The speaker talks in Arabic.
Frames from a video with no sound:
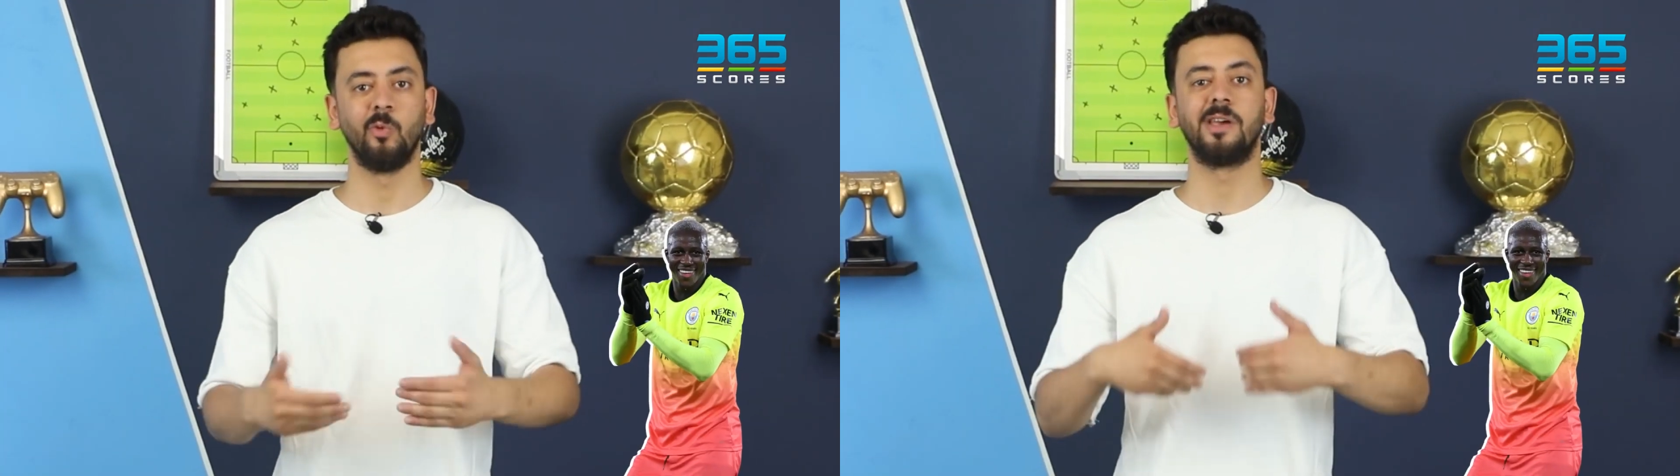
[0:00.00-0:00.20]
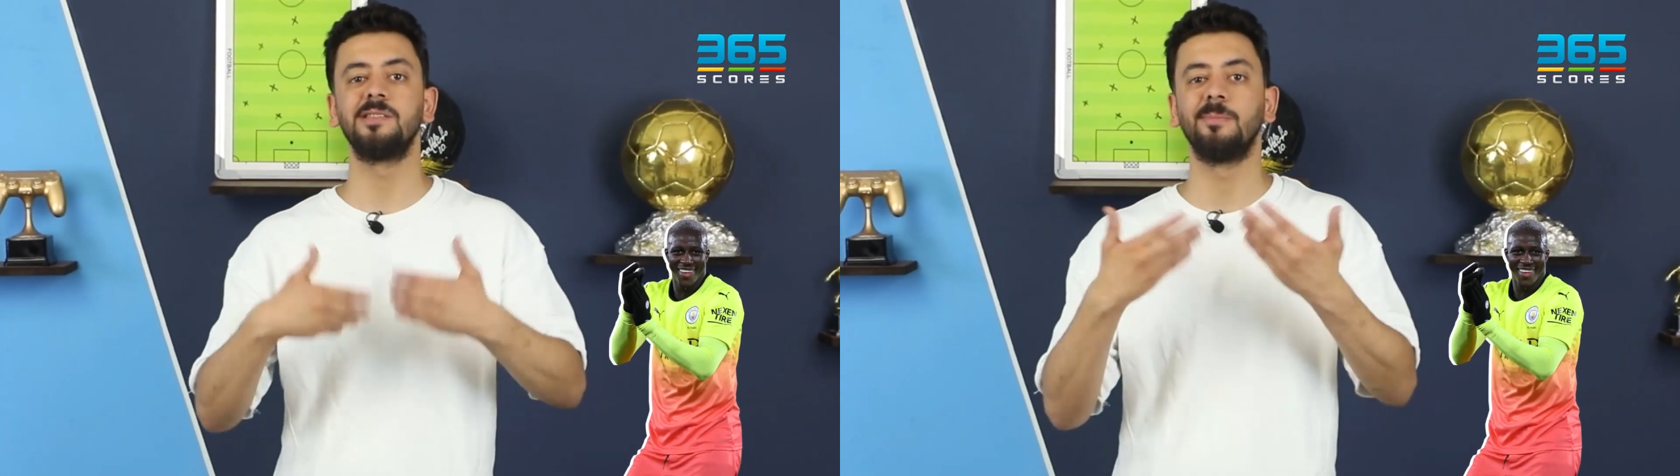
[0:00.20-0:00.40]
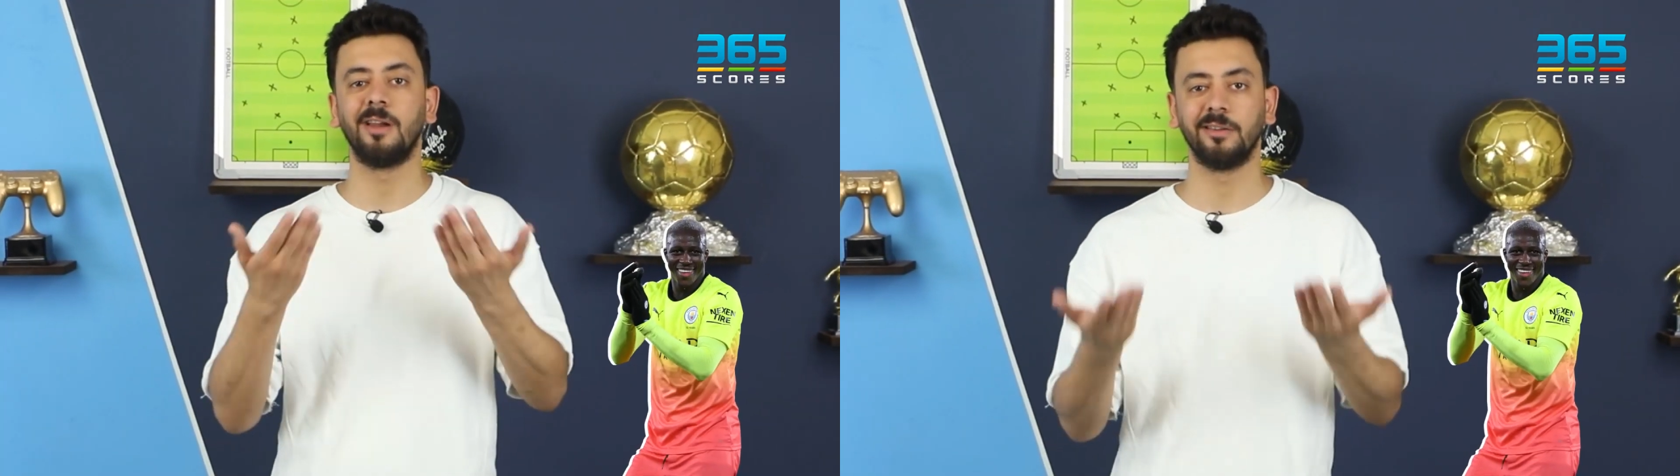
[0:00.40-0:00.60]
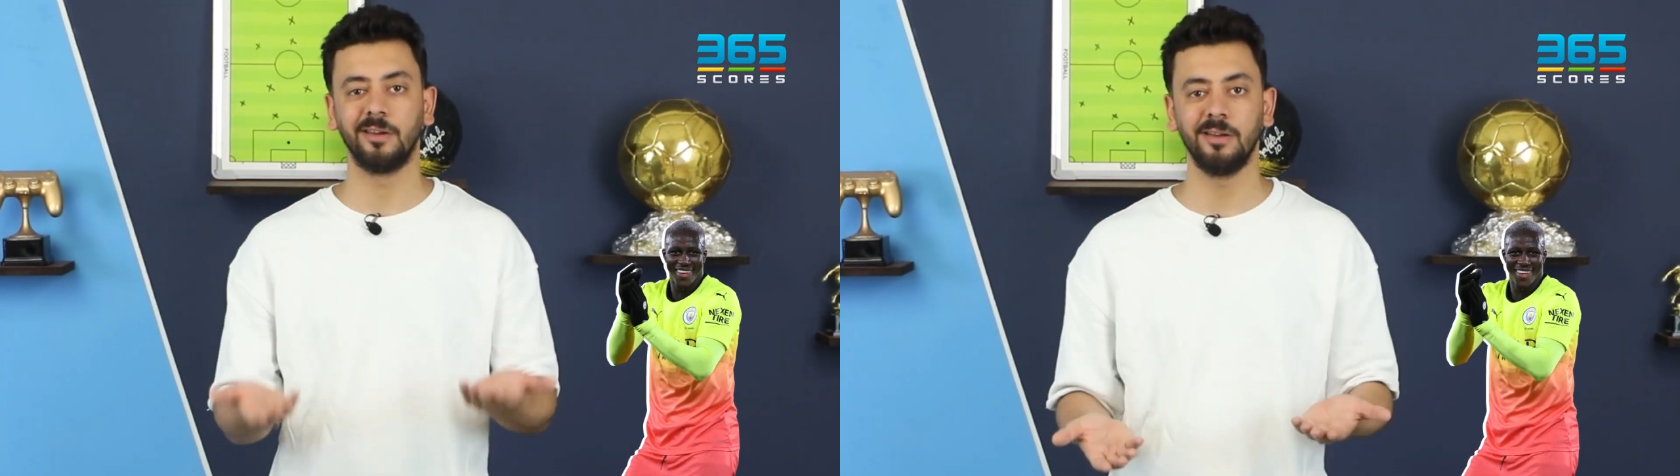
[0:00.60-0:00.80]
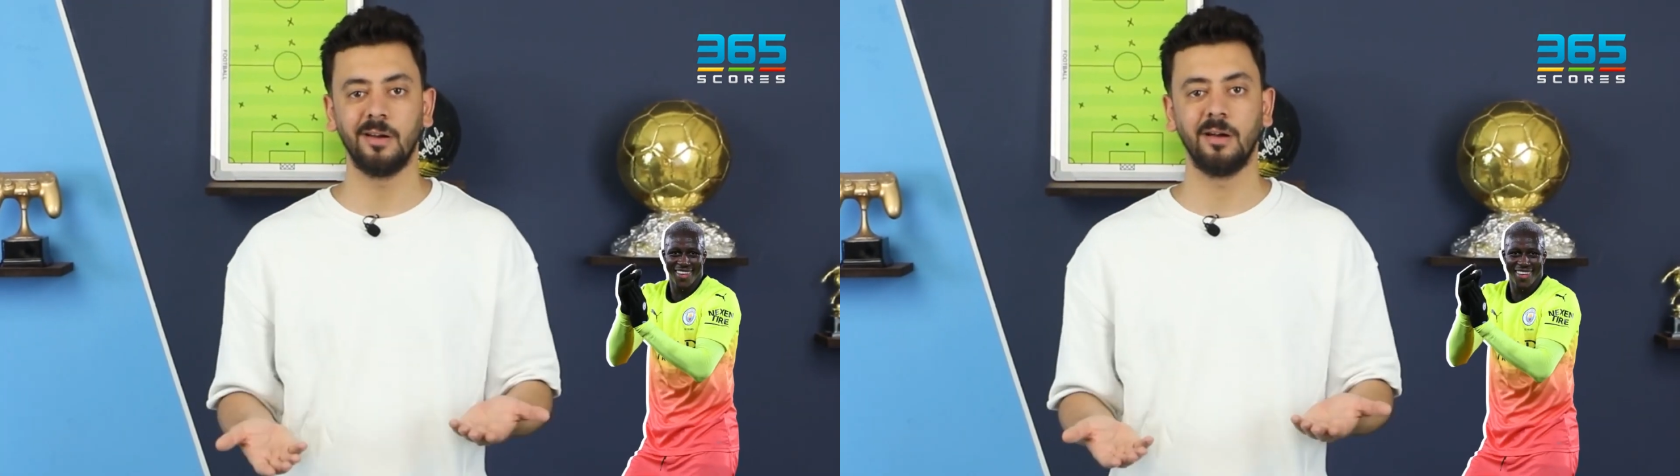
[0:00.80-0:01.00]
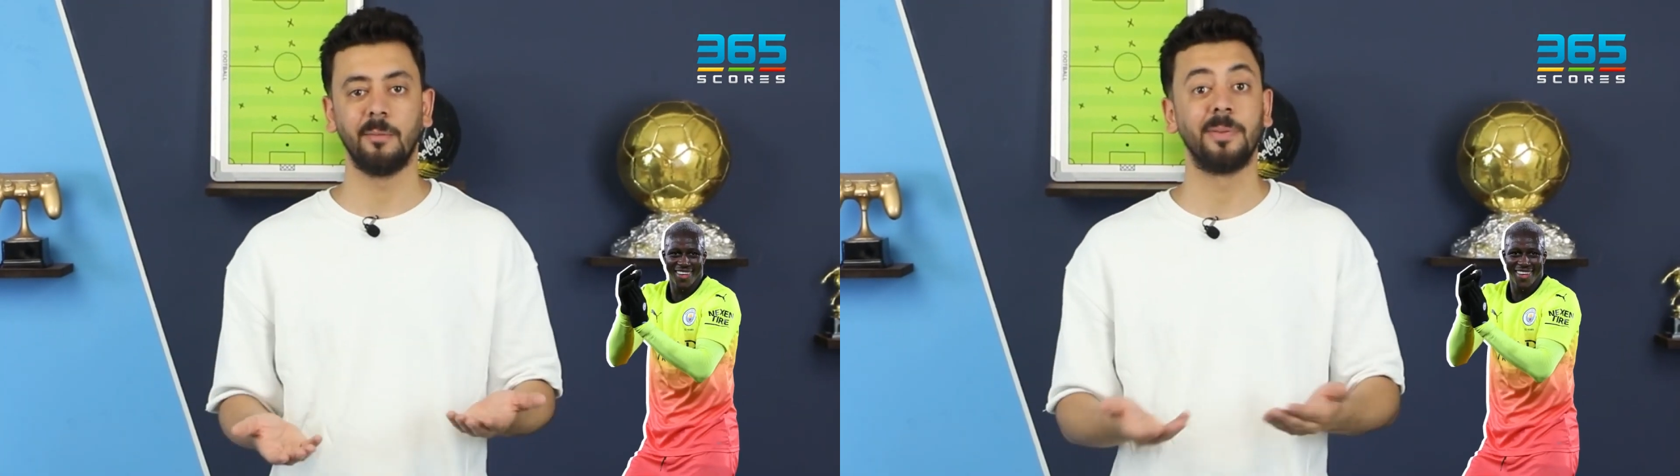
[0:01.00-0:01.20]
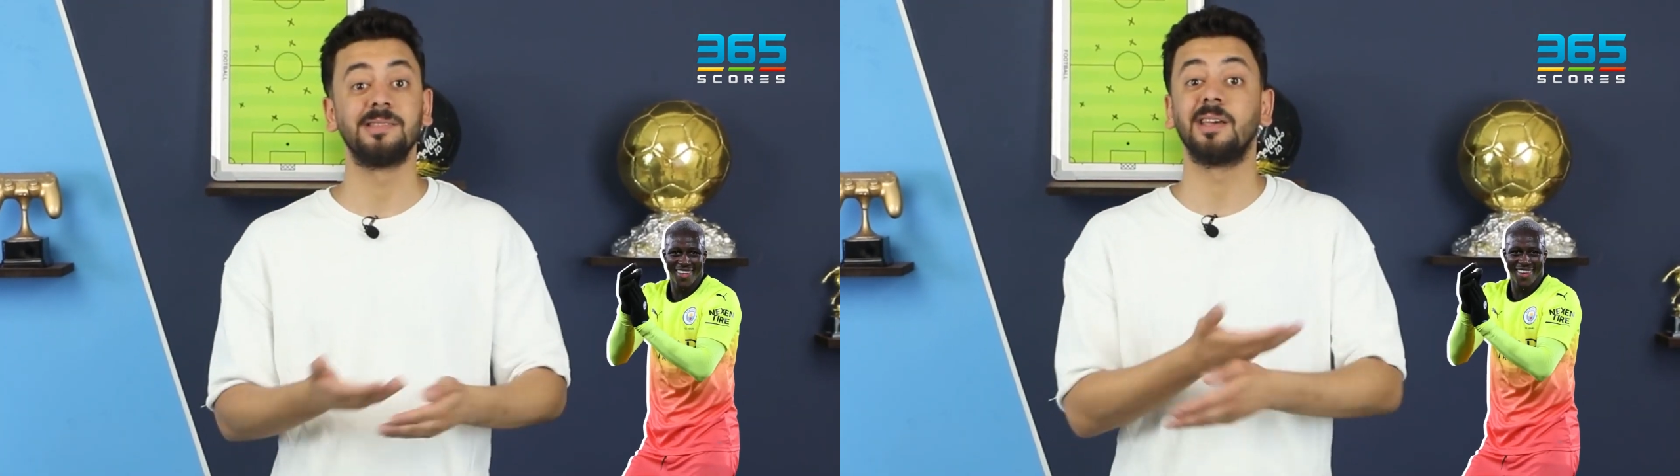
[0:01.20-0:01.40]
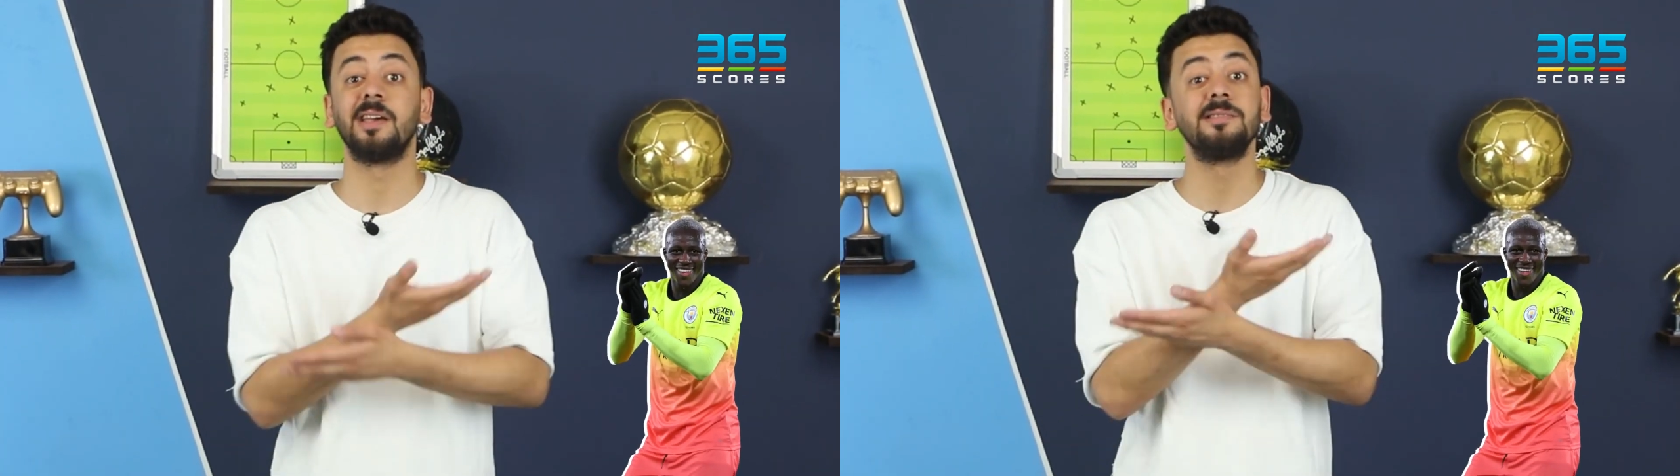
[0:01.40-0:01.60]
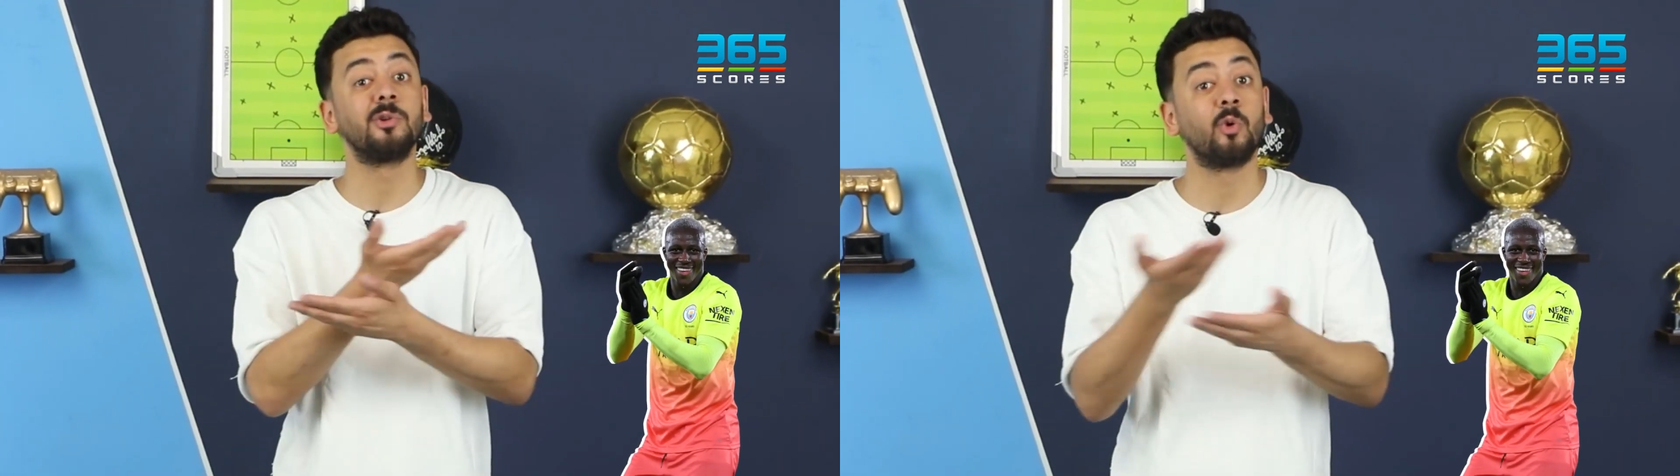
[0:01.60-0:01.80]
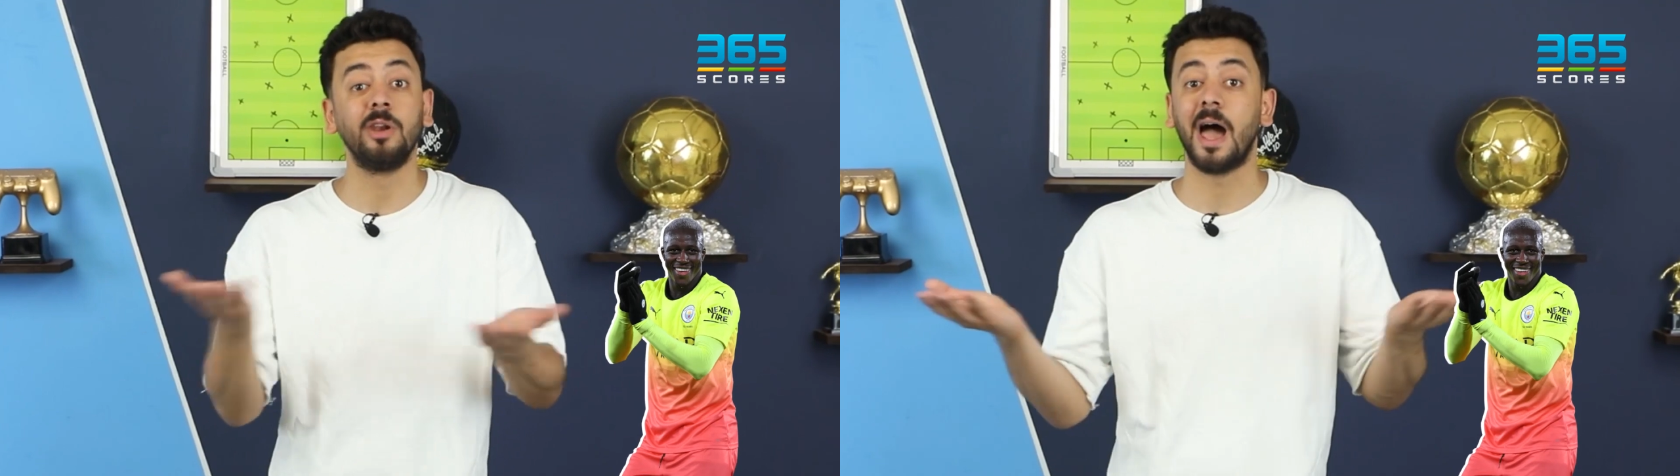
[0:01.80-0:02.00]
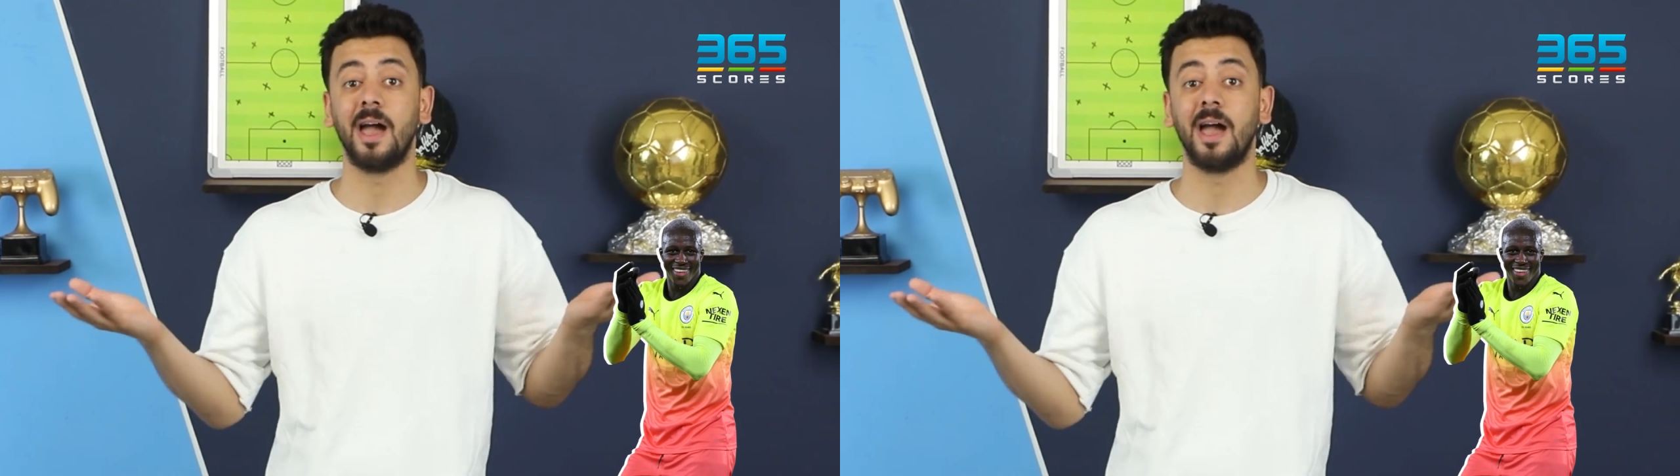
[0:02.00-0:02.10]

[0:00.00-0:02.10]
وكسب القضية بس خسر كل